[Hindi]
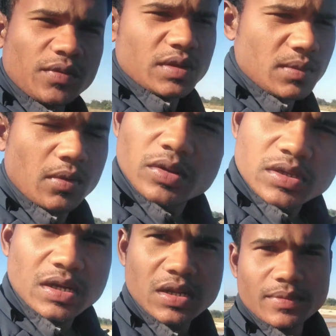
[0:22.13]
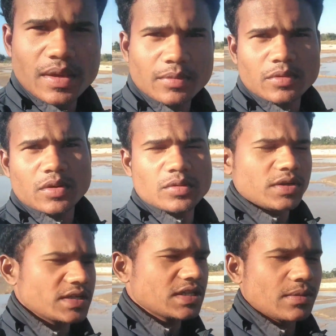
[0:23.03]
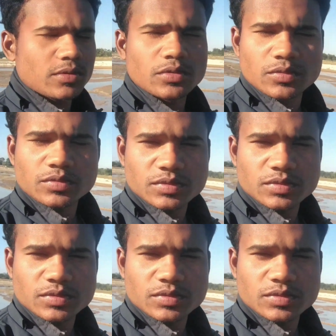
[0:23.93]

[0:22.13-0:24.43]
काफ़ी इधर बहुत ठंडा भी आप लोग का उधर कैसा है आप लोग